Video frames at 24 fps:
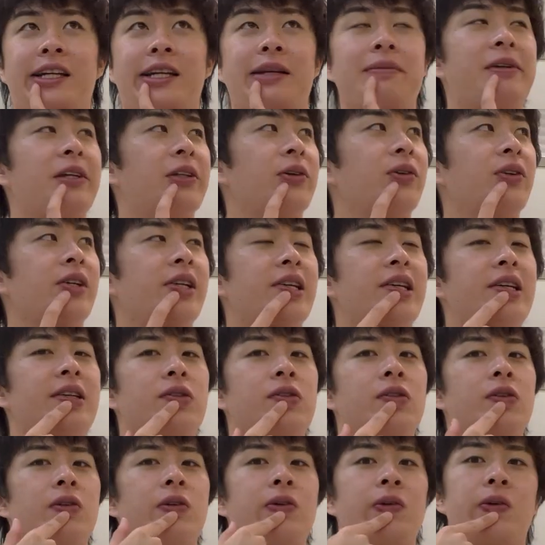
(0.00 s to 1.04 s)
今とりあえ
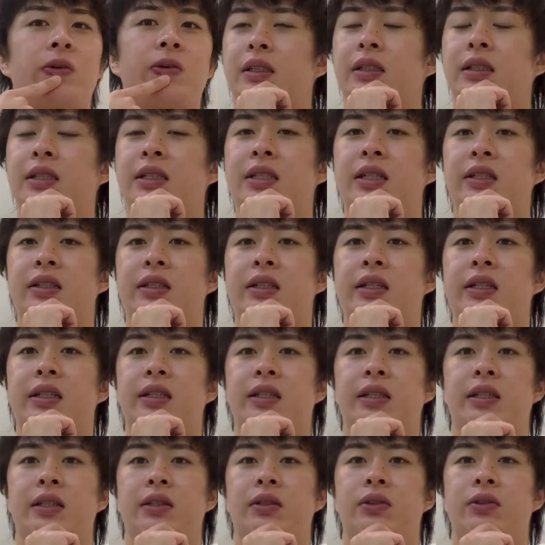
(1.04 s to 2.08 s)
ず記者会
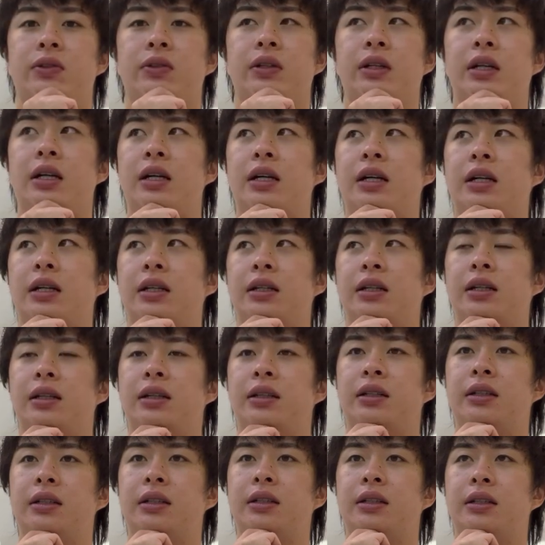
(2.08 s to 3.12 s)
見とか、
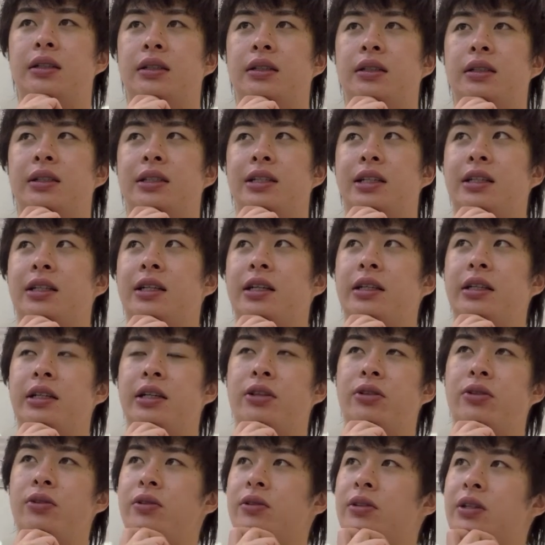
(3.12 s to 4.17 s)
記者会
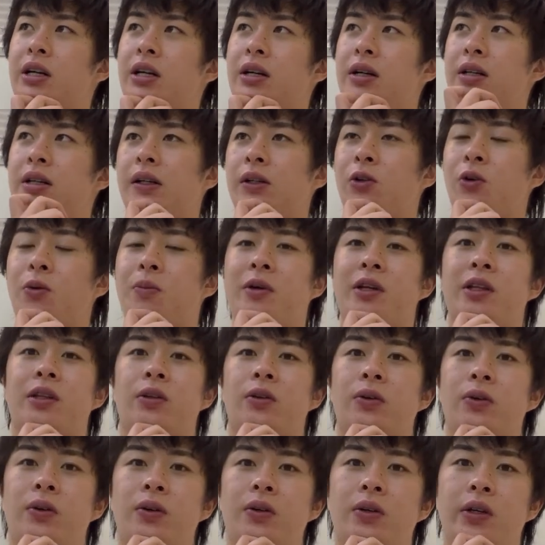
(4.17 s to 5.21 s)
見っていうか
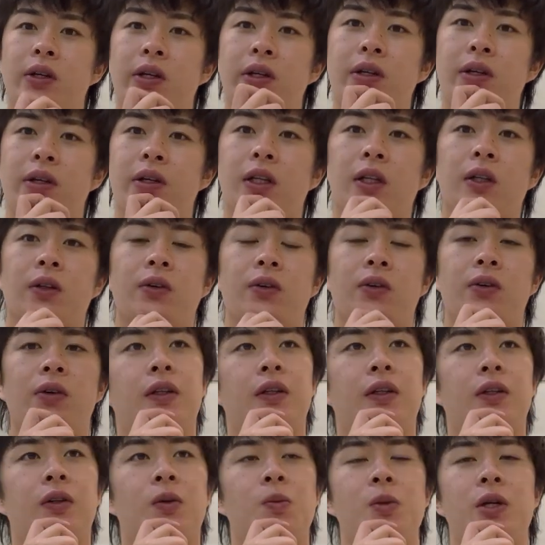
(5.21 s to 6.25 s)
コメントの
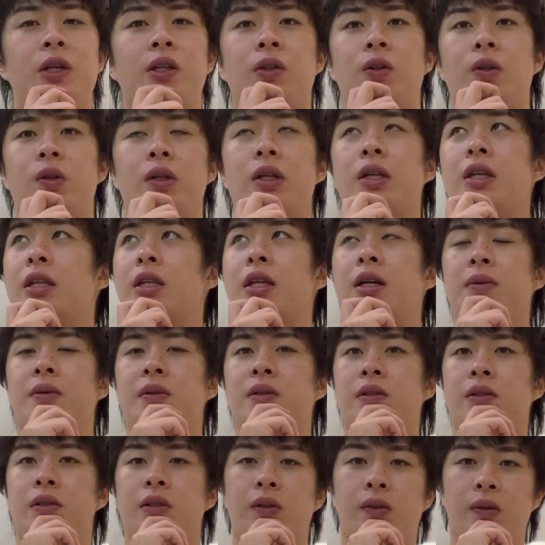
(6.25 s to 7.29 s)

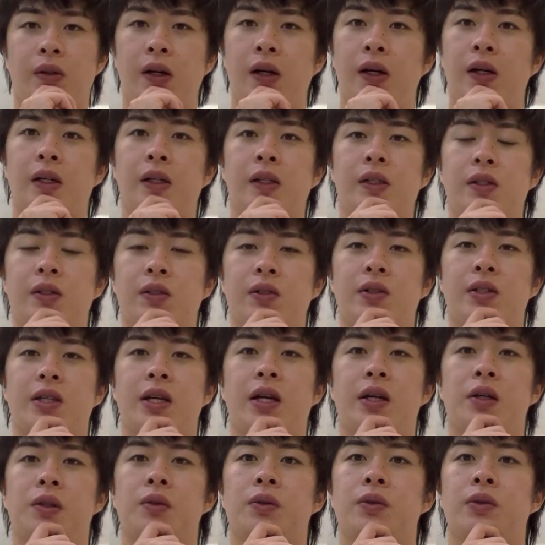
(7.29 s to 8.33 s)
コメントインタビューとか、取
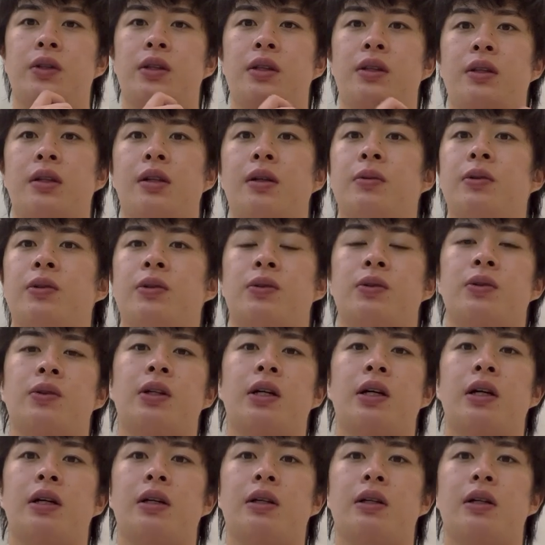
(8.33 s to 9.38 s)
材のインタビューと
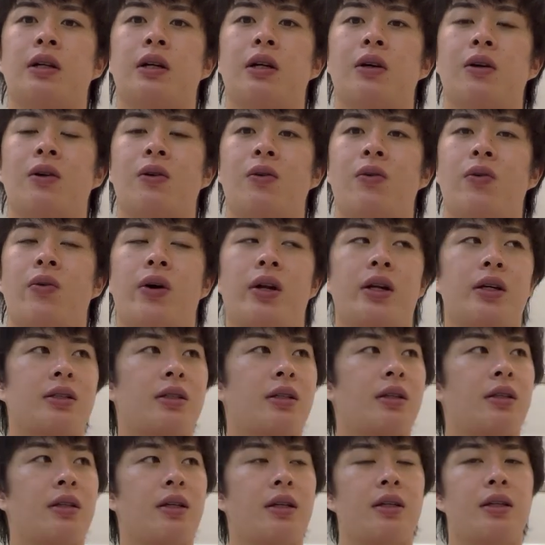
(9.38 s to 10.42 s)
かを終わら
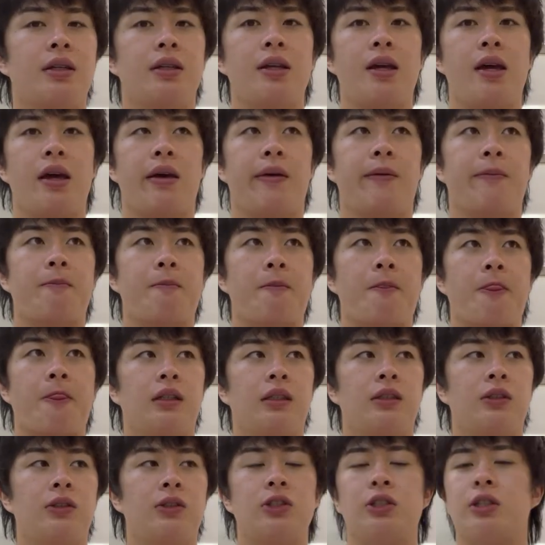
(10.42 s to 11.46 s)
せてきて、
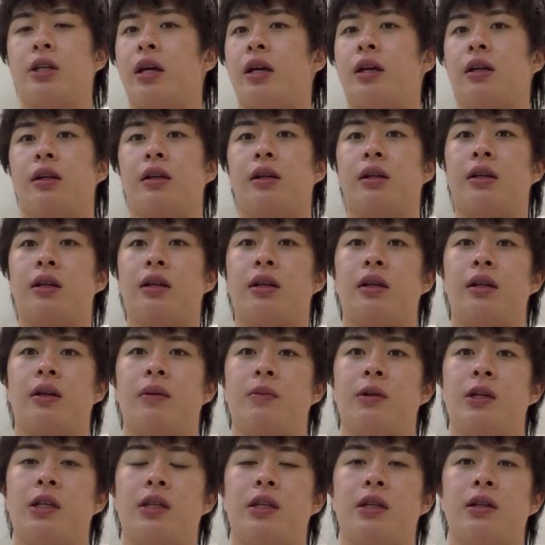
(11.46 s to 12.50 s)
そして、えー、
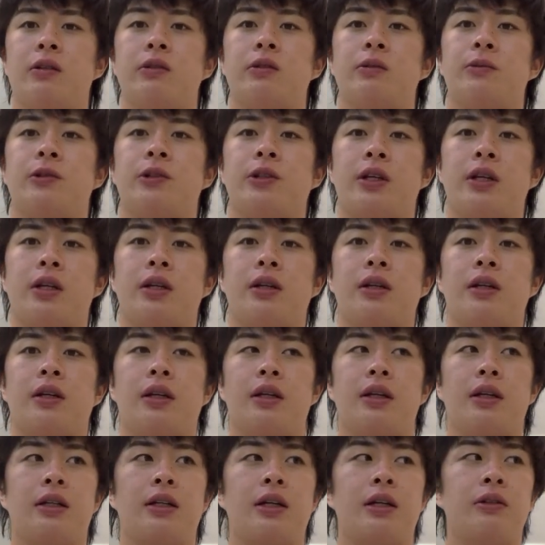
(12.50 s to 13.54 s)
ミーティングも
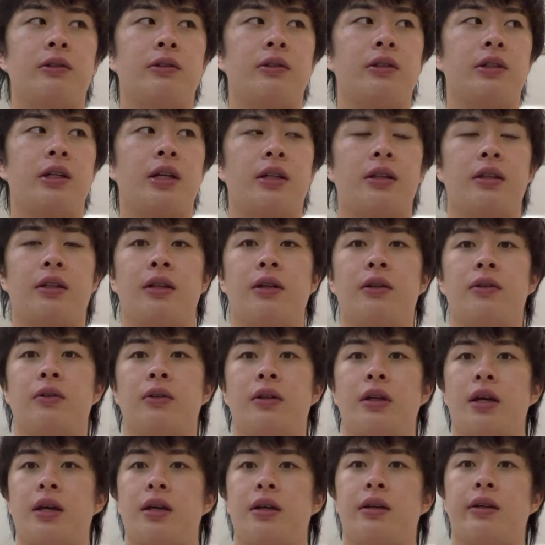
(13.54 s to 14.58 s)
ね、えー、軽くやった
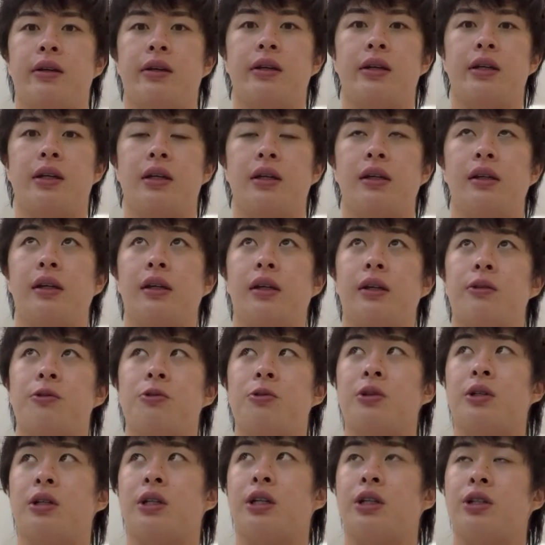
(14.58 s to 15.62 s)
ので、えー、
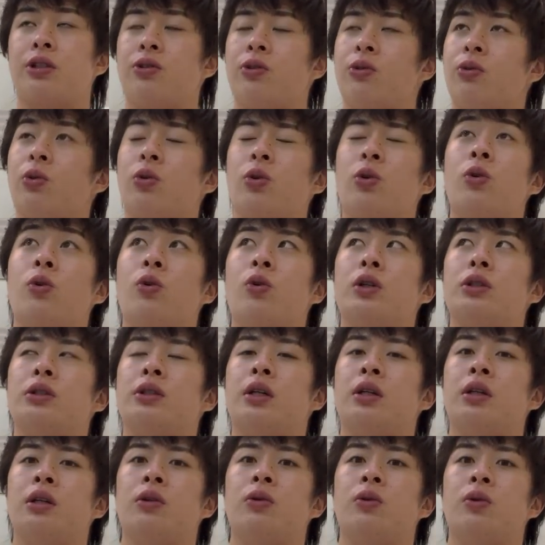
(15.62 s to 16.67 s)
これからちょっと今日は
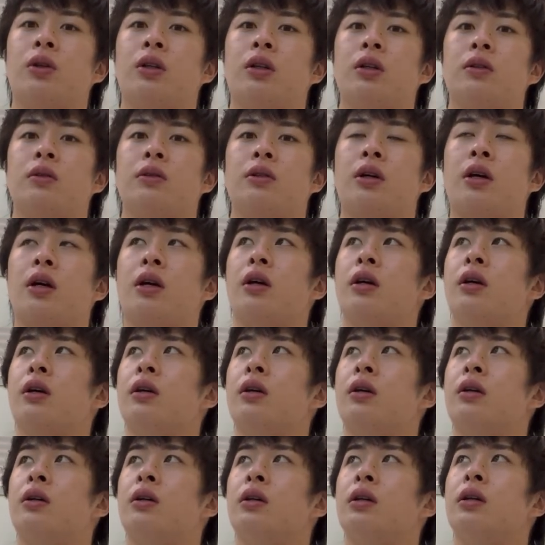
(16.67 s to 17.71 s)
先ホテルで、
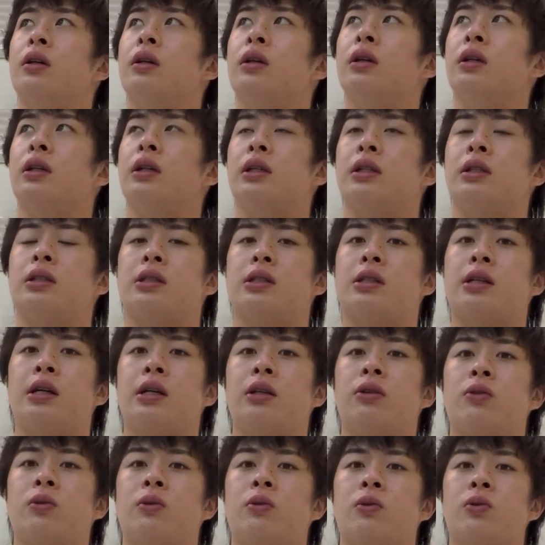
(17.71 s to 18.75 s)
え近
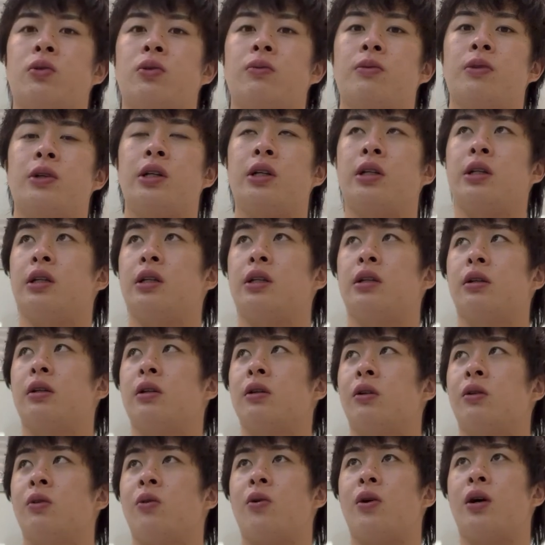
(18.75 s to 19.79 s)
いということもあり、
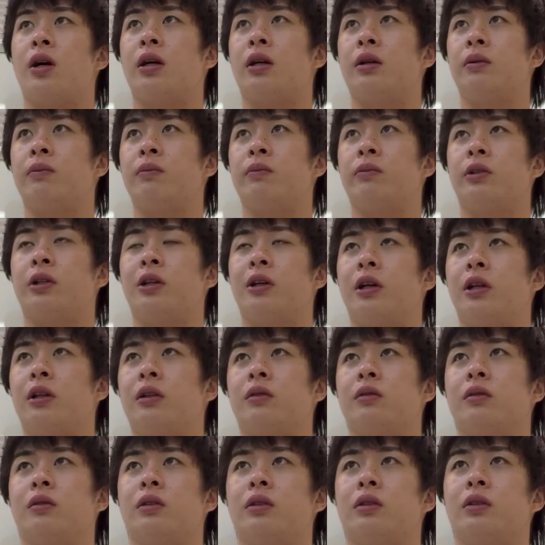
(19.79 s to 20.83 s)
ご飯
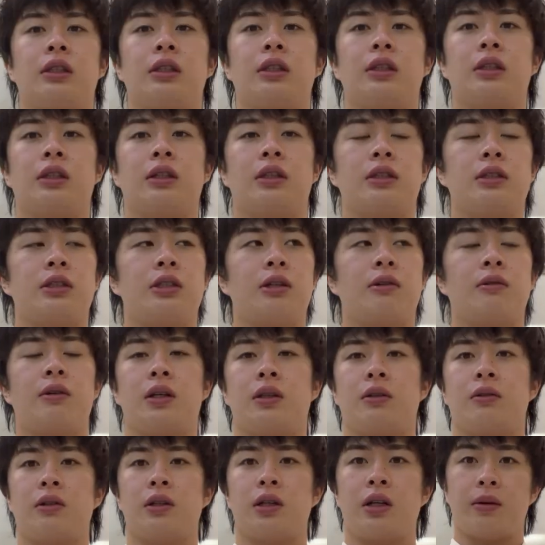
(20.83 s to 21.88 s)
兼
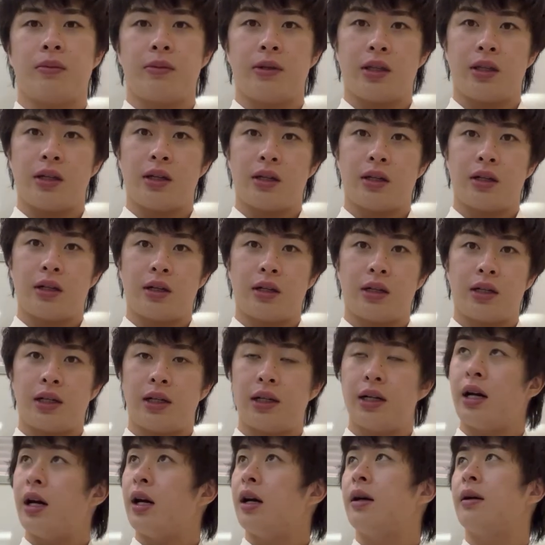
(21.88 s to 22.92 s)
インーンシャワーとか浴びてか
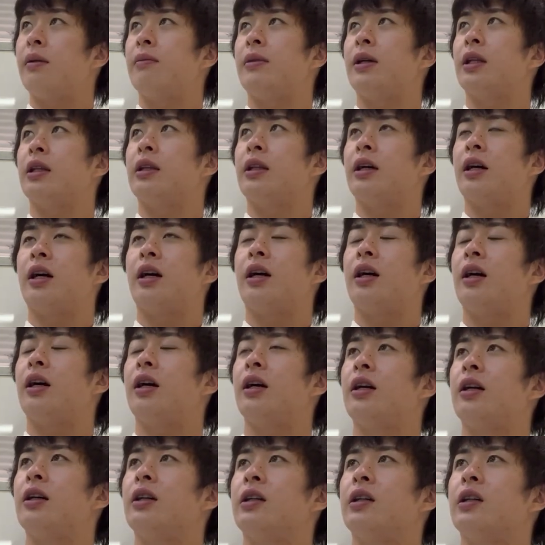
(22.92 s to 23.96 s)
ら、また
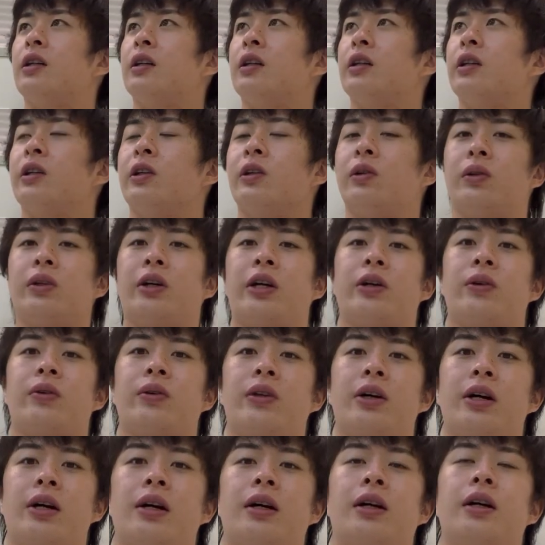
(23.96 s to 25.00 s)
夜な
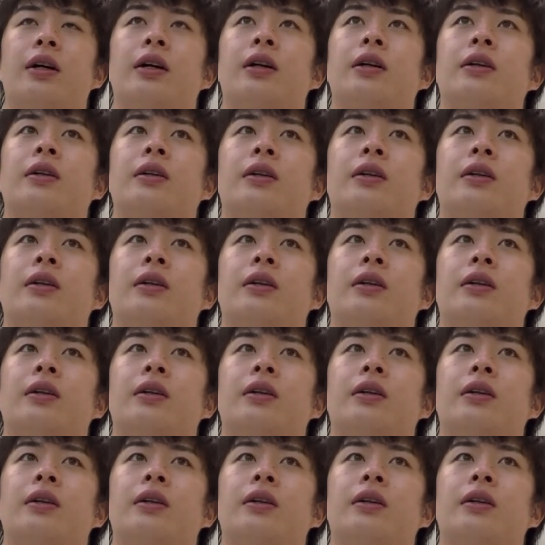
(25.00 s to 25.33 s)
夜な